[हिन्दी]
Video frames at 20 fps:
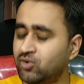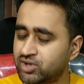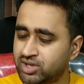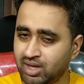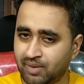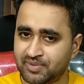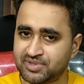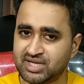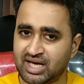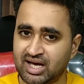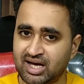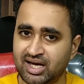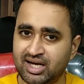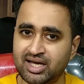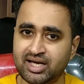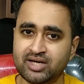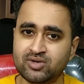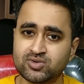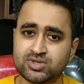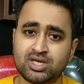वो दब जाएगा
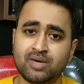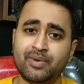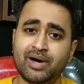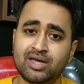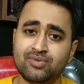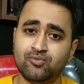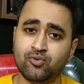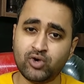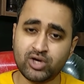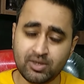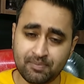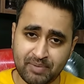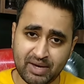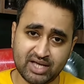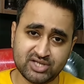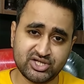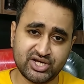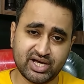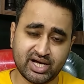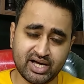लेकिन उसके बाद वही
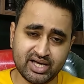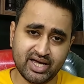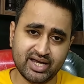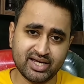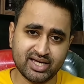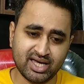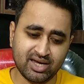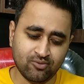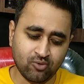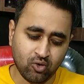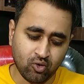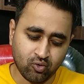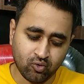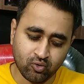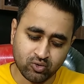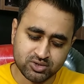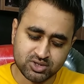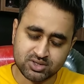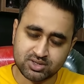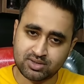पेज रहेगा यानी कि वो
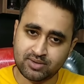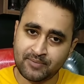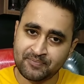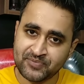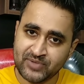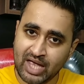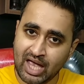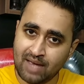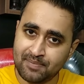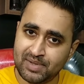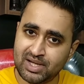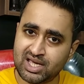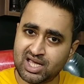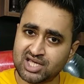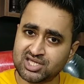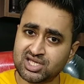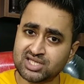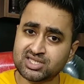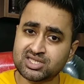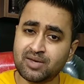उस
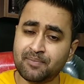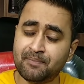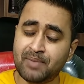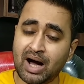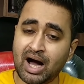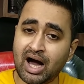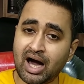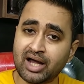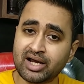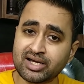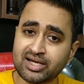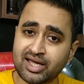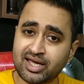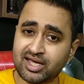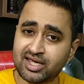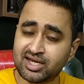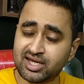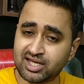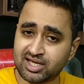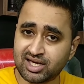एप्लीकेशन से बाहर
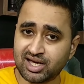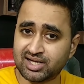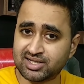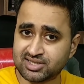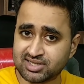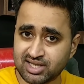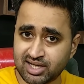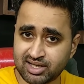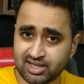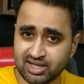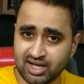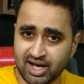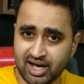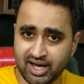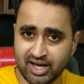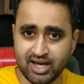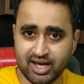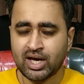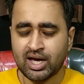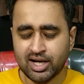नहीं निकल सकता
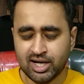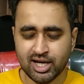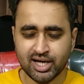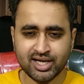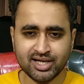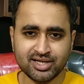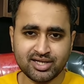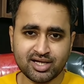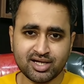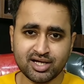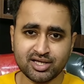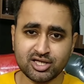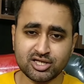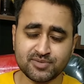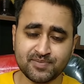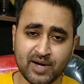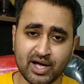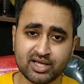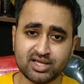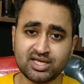है लेकिन दिक्कत
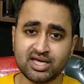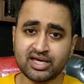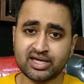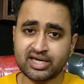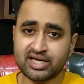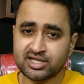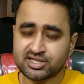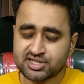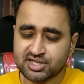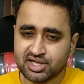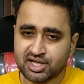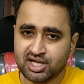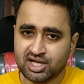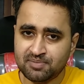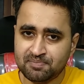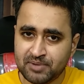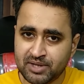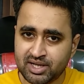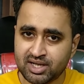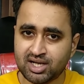इस बात की है कि
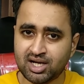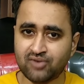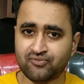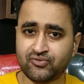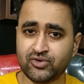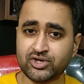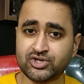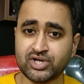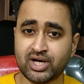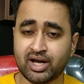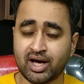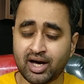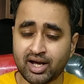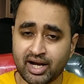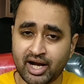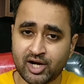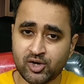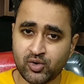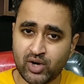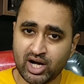स्क्रीन पिनिंग का फीचर हर
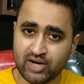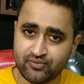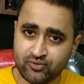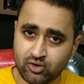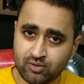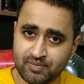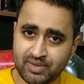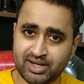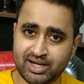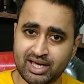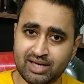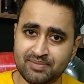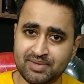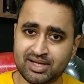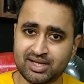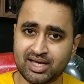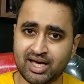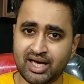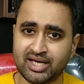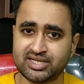एंड्रॉयड फ़ोन में नहीं
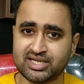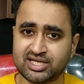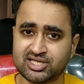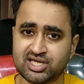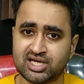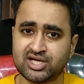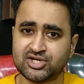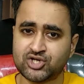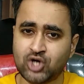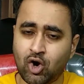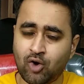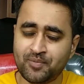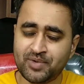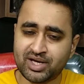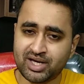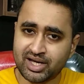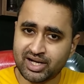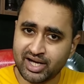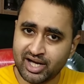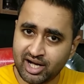मिलता है जैसे कि
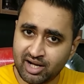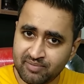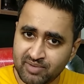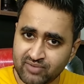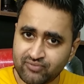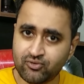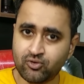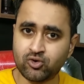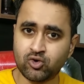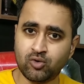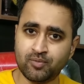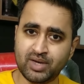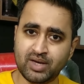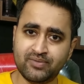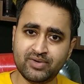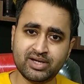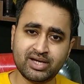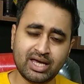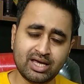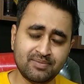शाओमी के रेडमी फ़ोनों में
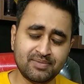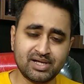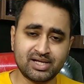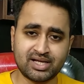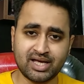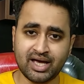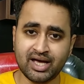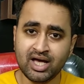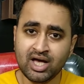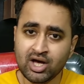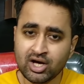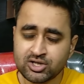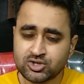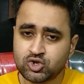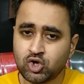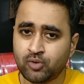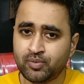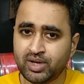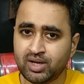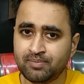भी नहीं मिलता है
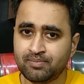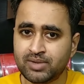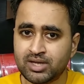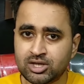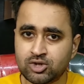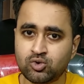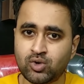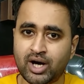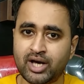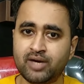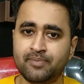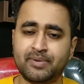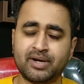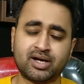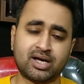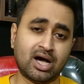जो भी मी यू पर